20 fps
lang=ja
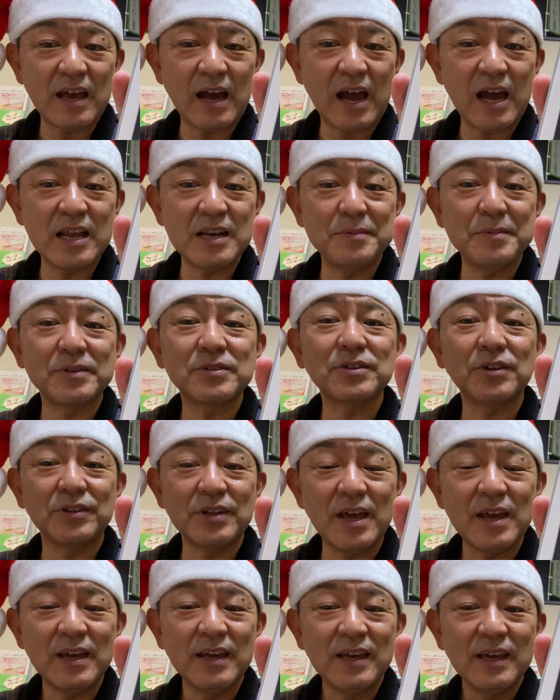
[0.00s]
え入りますよ
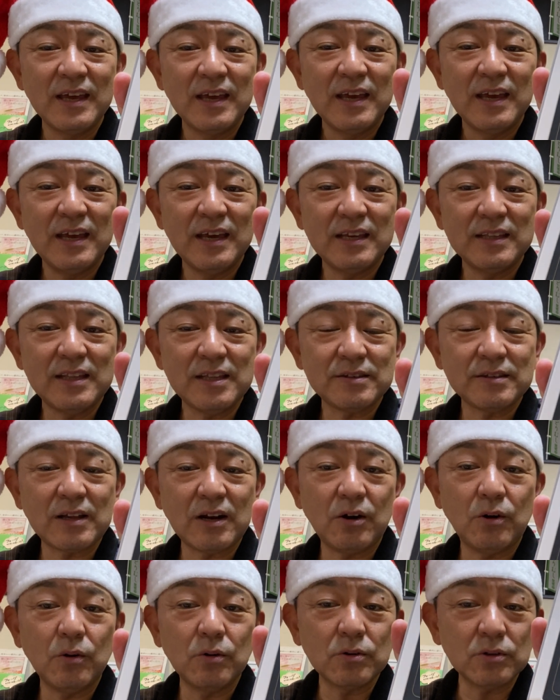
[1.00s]
ね。えですか
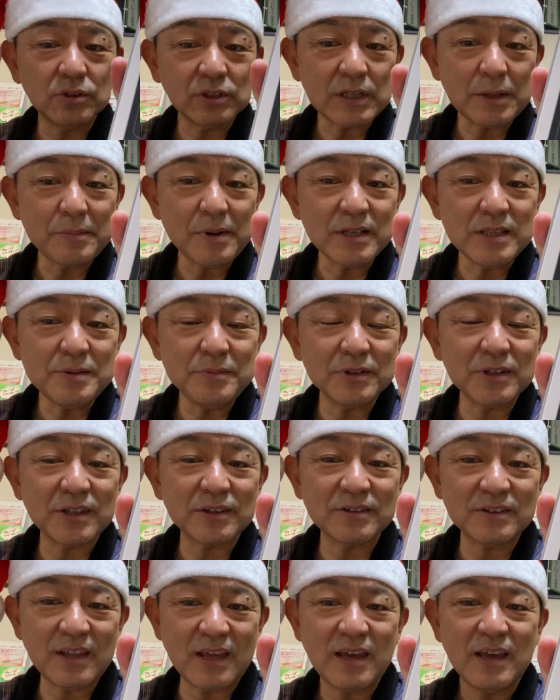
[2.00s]
ら、お子様にもで
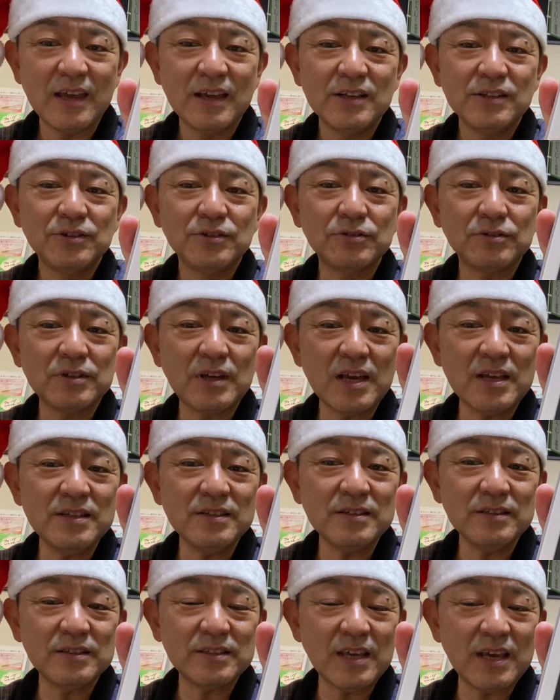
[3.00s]
すね、受
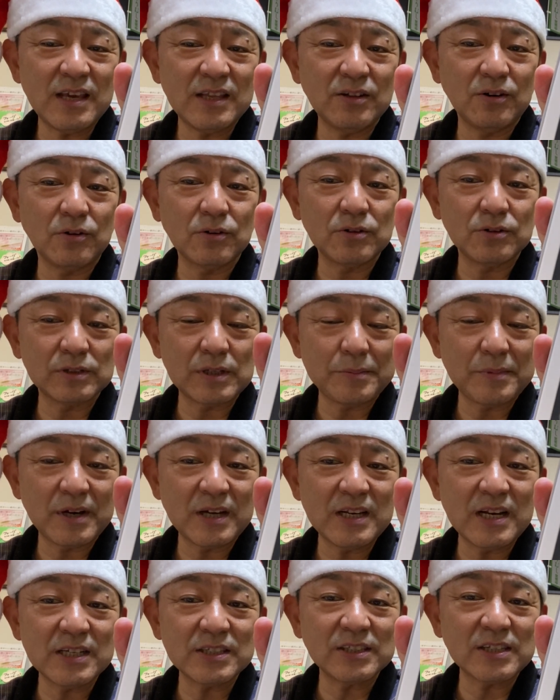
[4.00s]
験生のお子様が
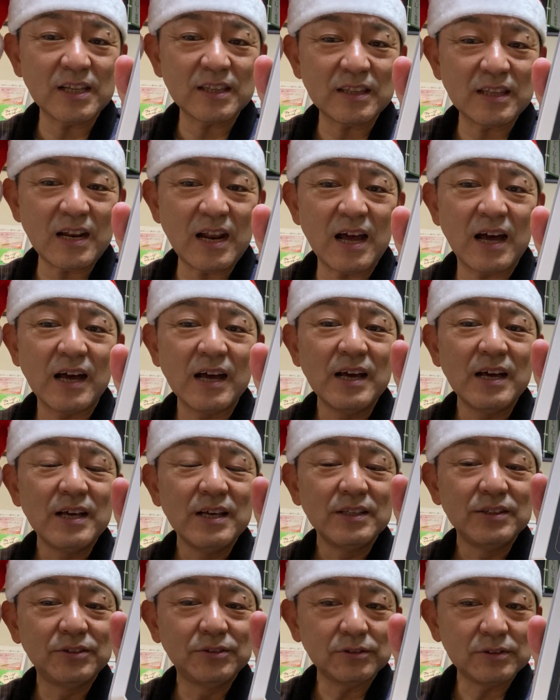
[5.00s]
いらっしゃったら、
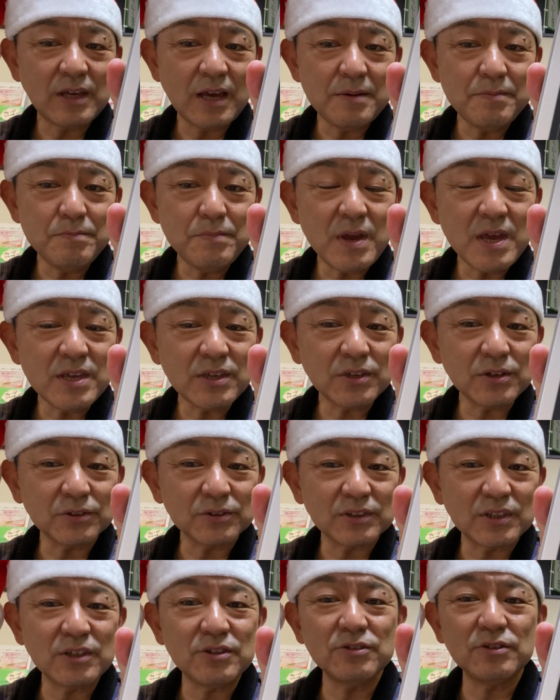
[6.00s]
受験勉強っ
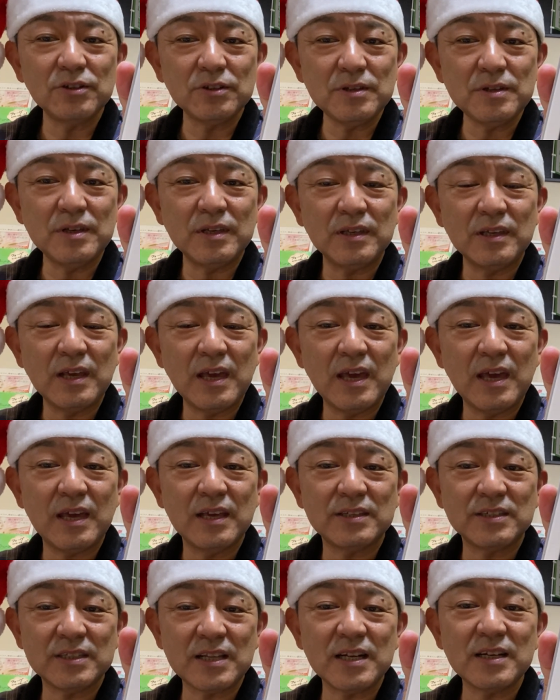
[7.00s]
ていうのに、
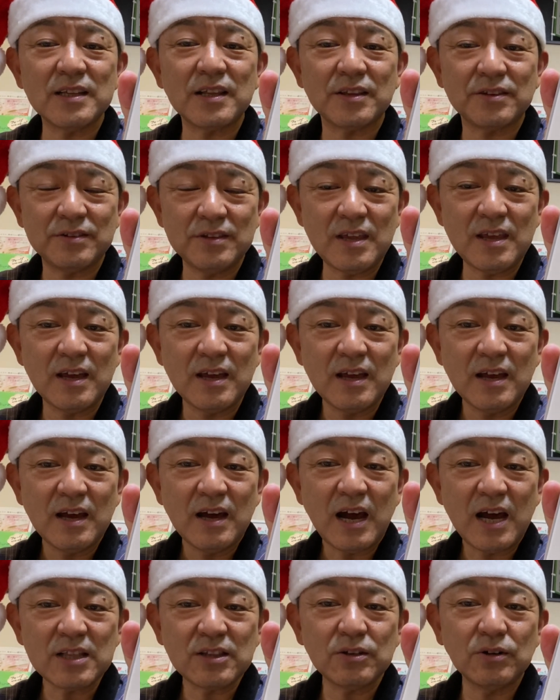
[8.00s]
えしたりですね、
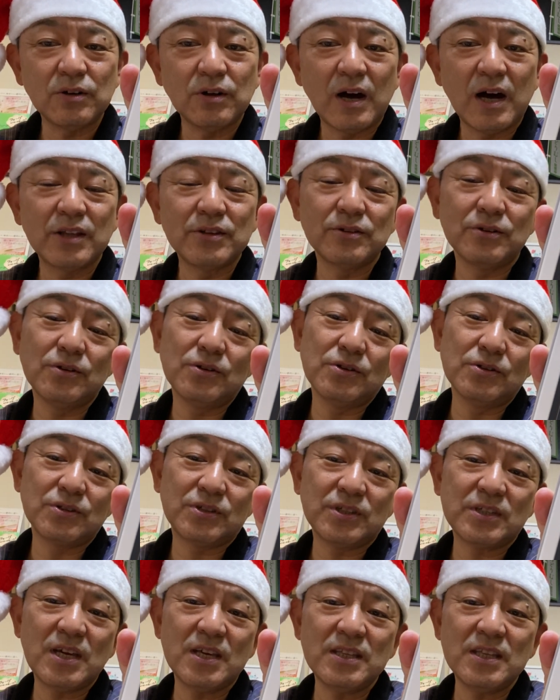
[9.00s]
あと、あの
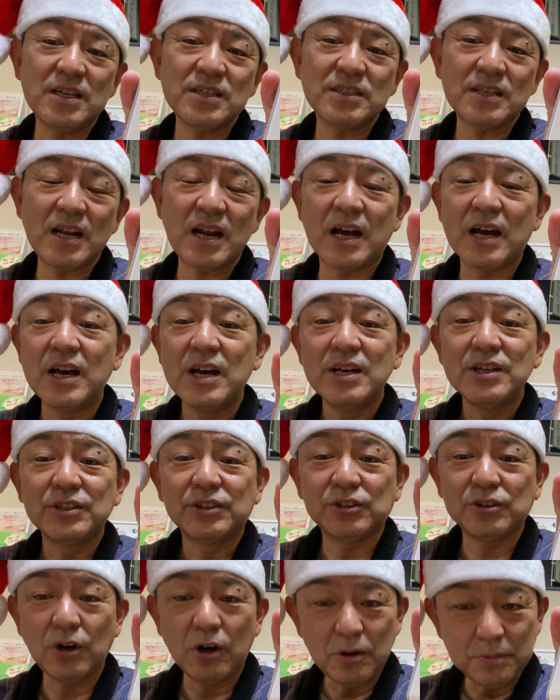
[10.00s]
試験でしたら、
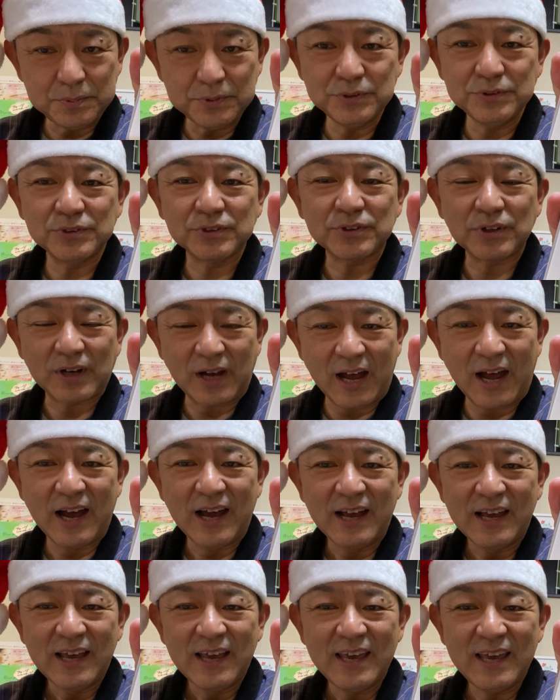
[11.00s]
勝負運とか、
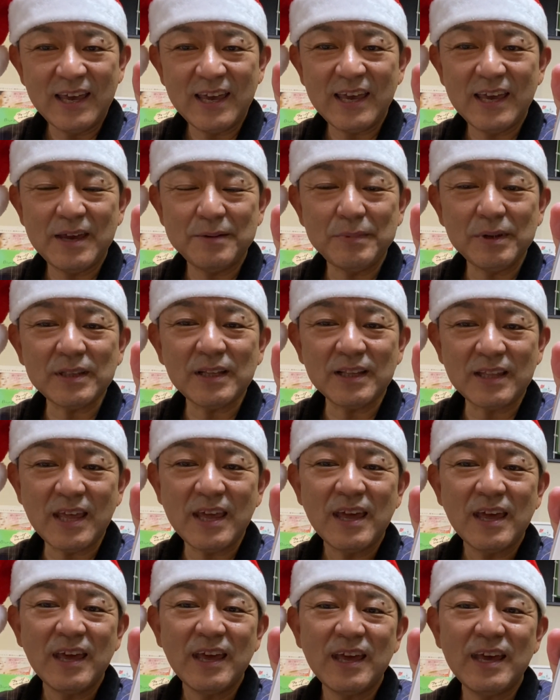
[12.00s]
えー、また
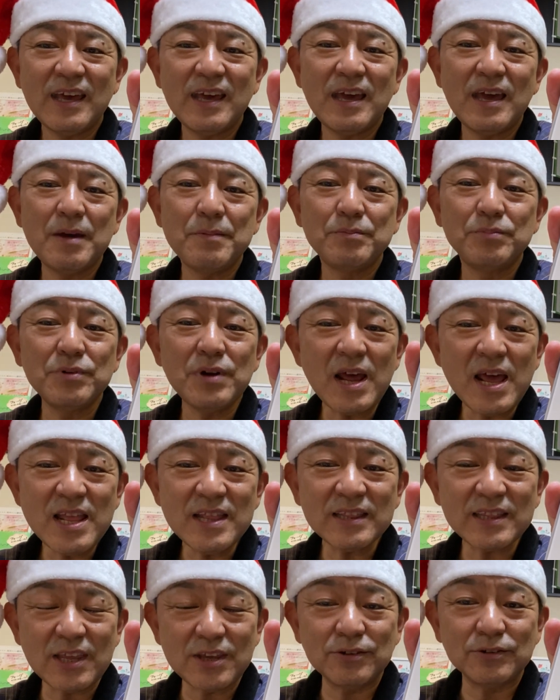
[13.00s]
ね、えー、
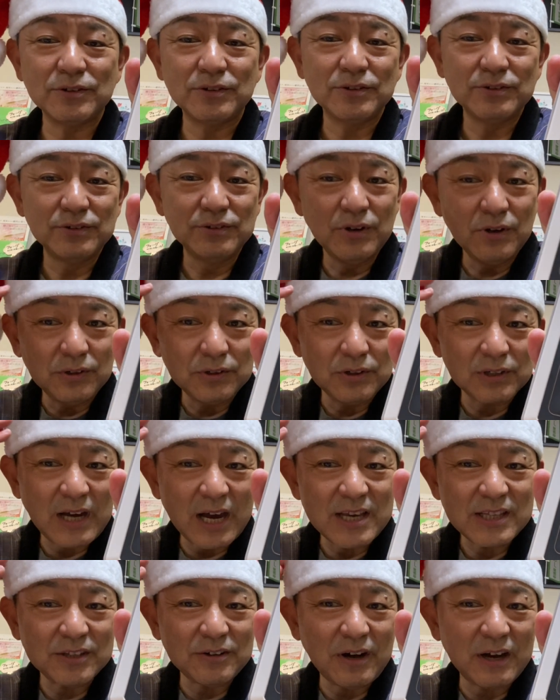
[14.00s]
ブレーンっていう脳の
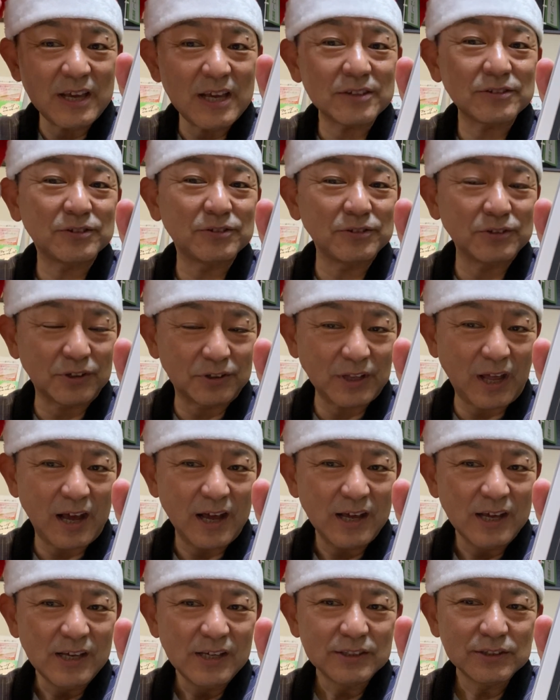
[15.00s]
回転を速くするような、
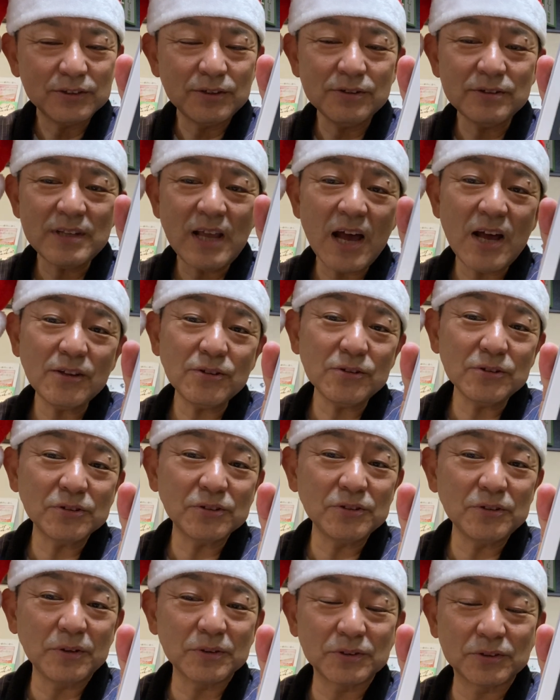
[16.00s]
そんな波動
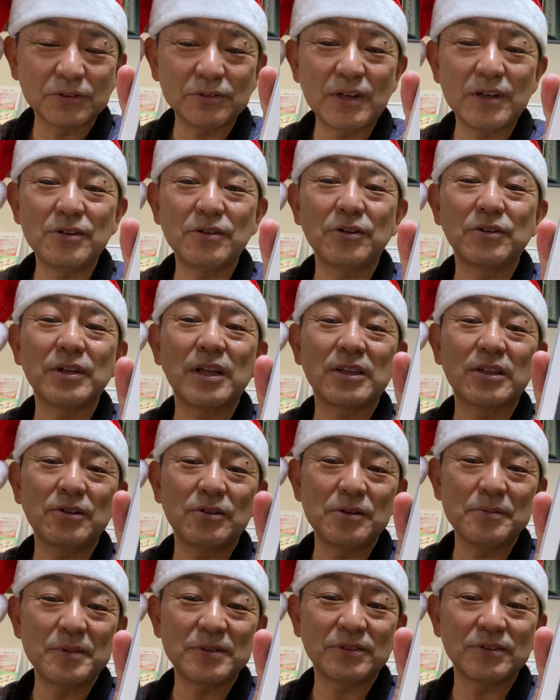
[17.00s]
水温を作れるようになって
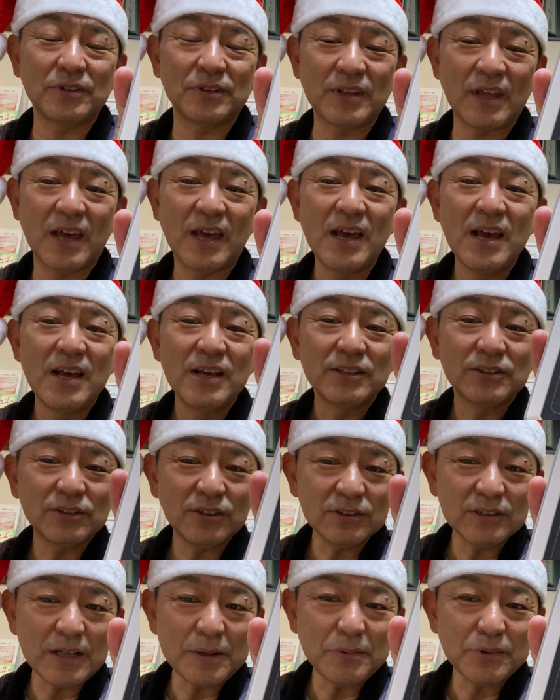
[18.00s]
おりますので、
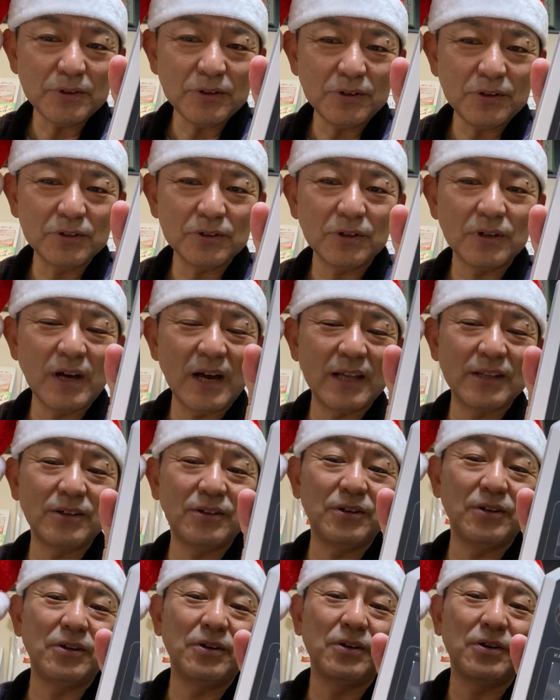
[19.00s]
そんなものを、あ
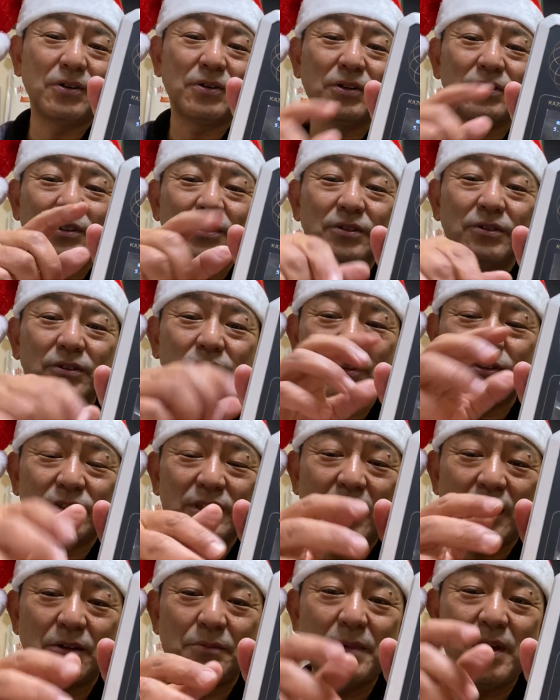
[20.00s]
のー、こ
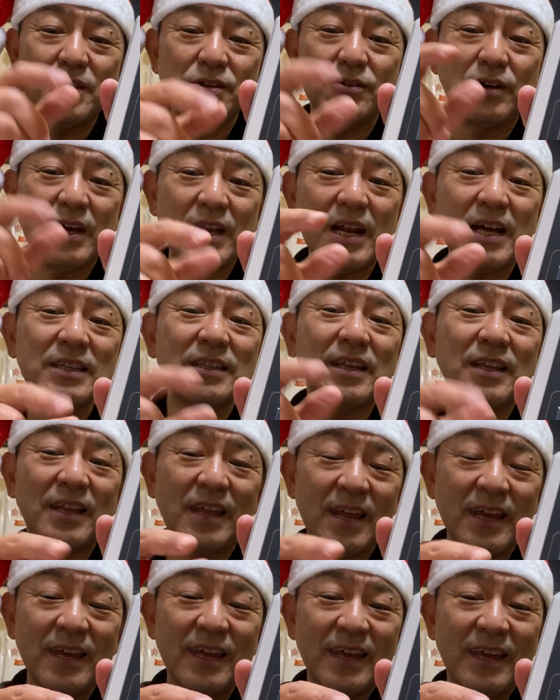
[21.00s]
ちらのメニューを選んで
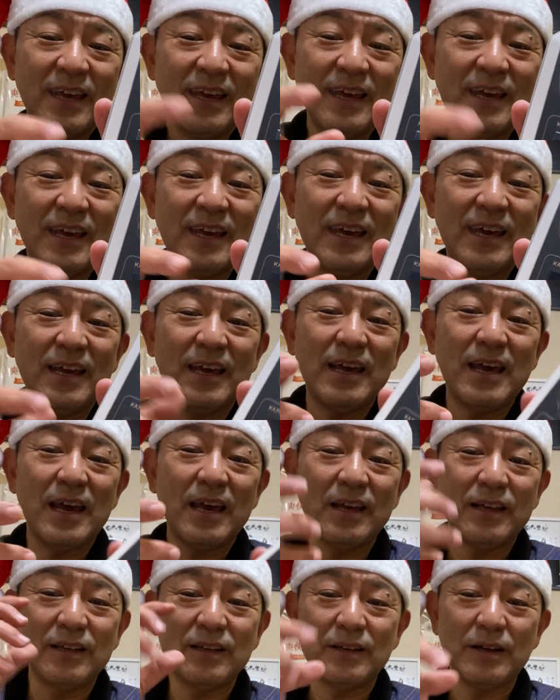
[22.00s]
ね、
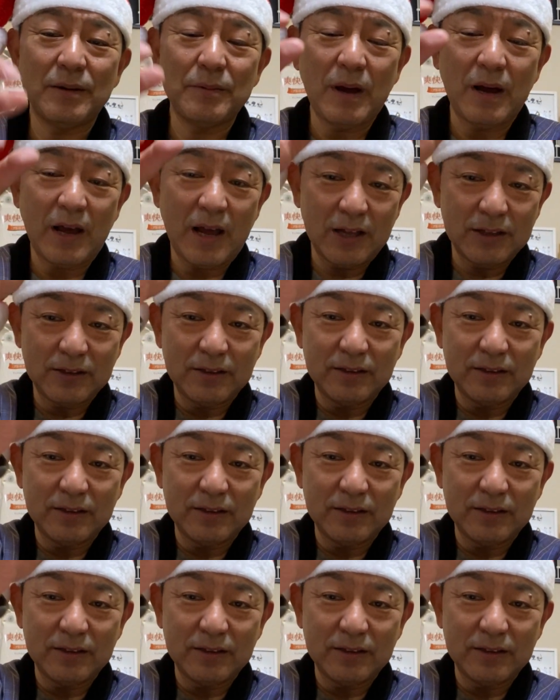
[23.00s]
えー、